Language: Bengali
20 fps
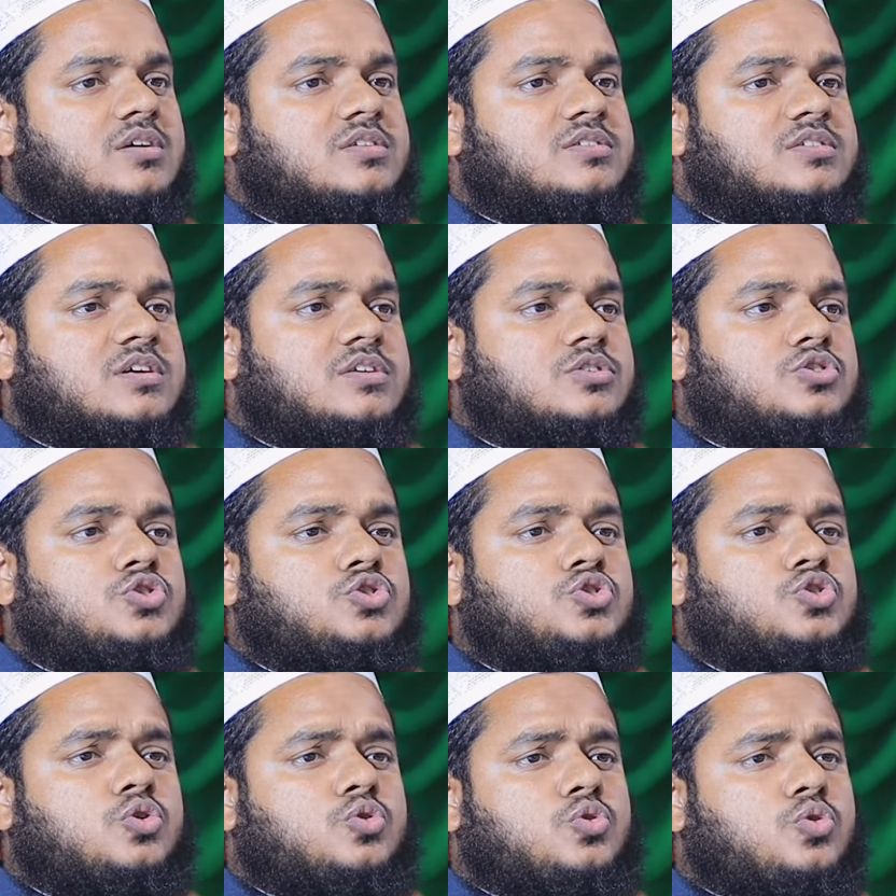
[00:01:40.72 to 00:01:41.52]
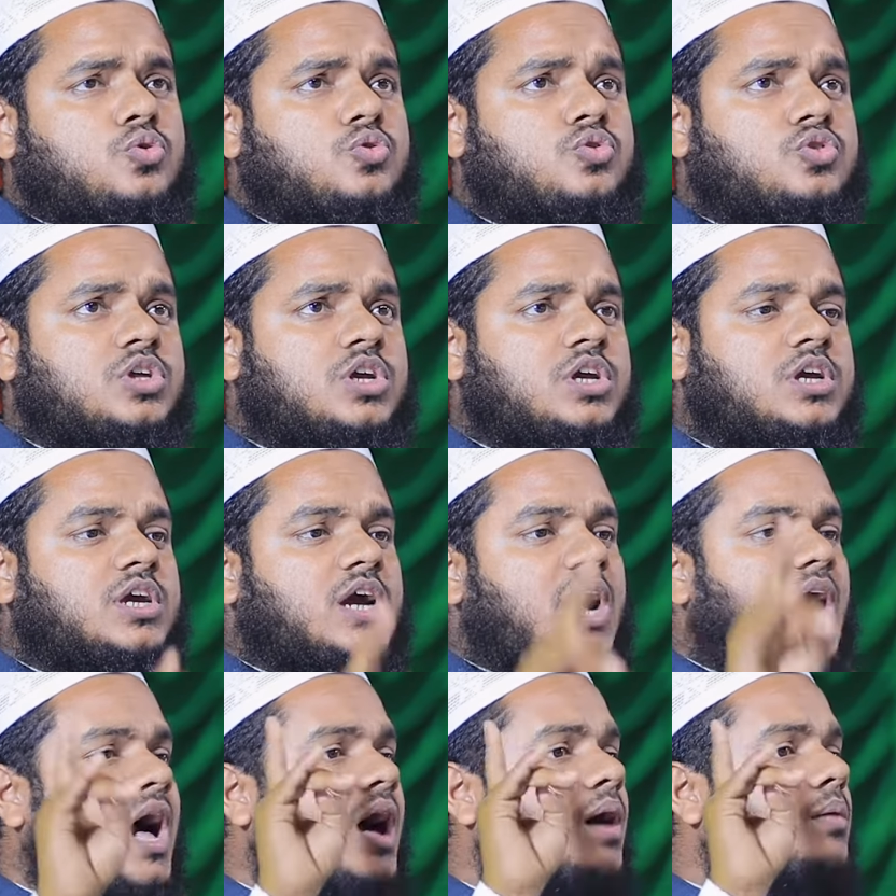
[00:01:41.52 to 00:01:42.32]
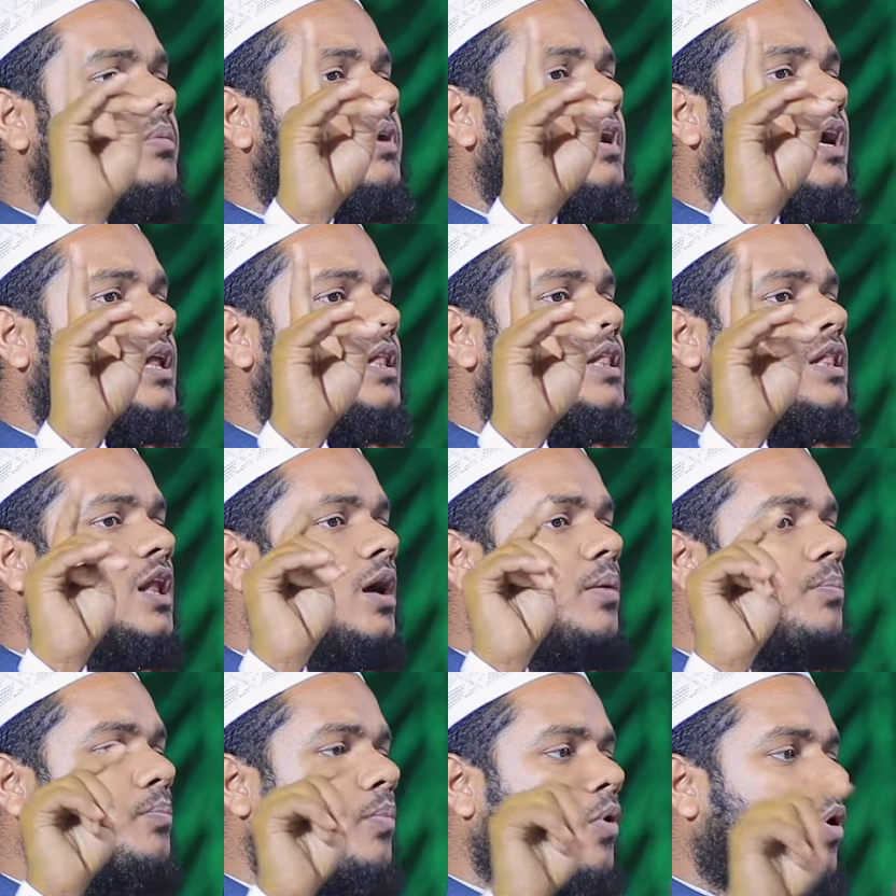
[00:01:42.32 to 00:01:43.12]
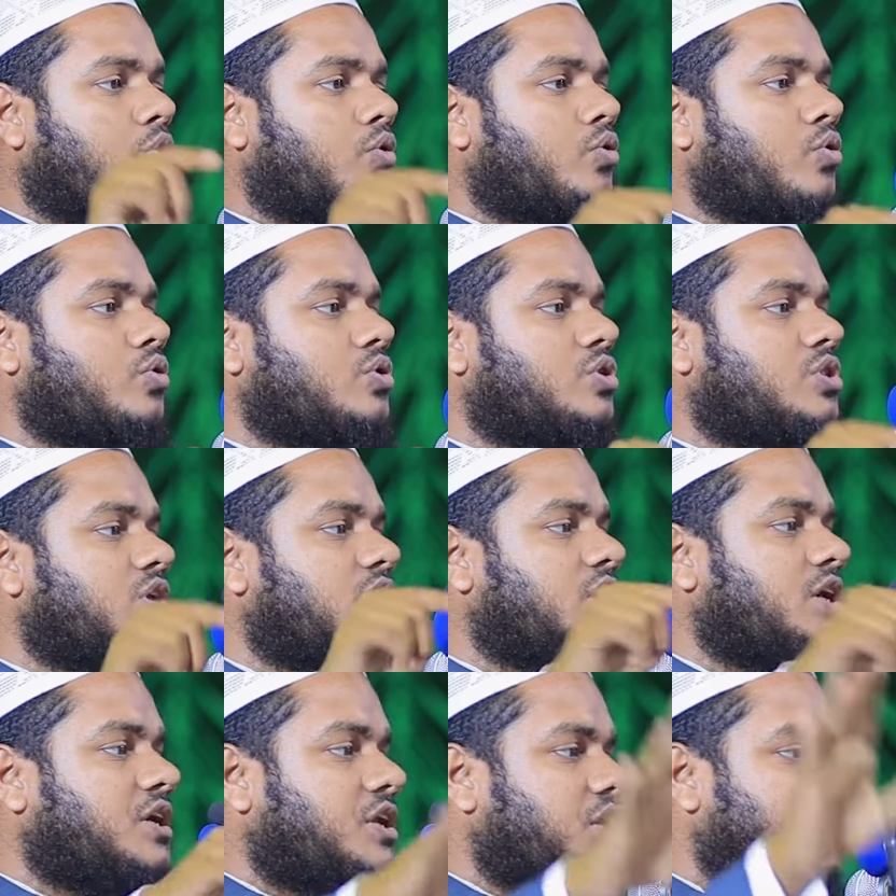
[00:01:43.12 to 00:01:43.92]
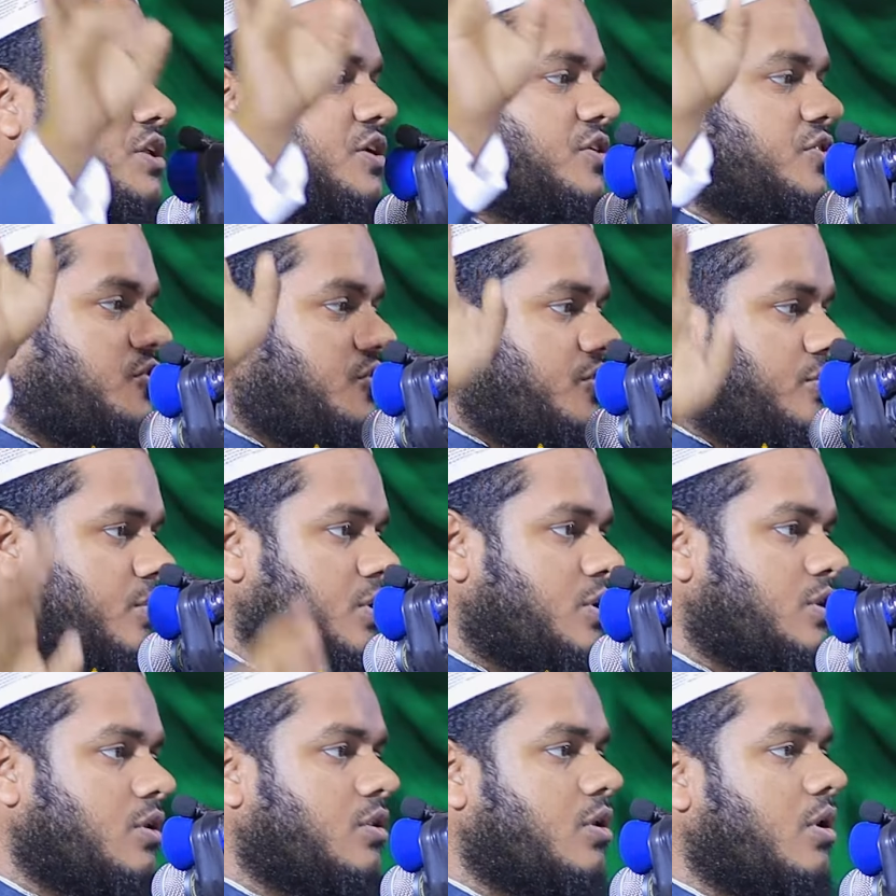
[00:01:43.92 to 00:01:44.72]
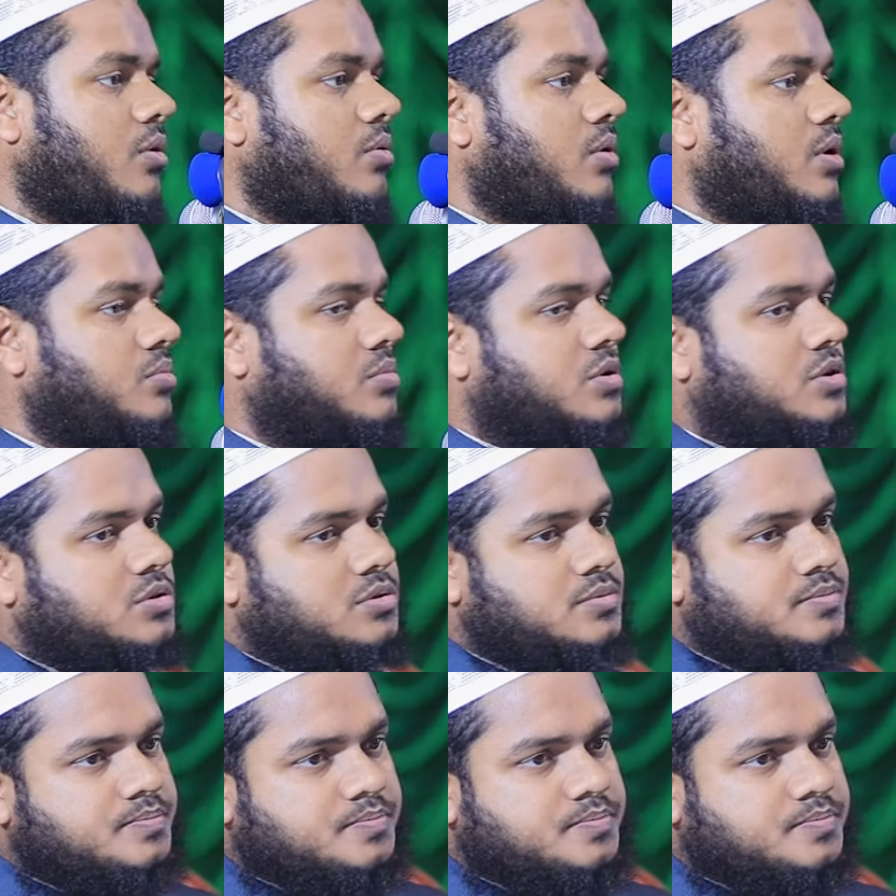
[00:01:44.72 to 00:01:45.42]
আকসার চতুর্দিক আমি আল্লাহ বরকত দিয়ে ঘিরে দিয়েছি বলেন আল্লাহ আকবর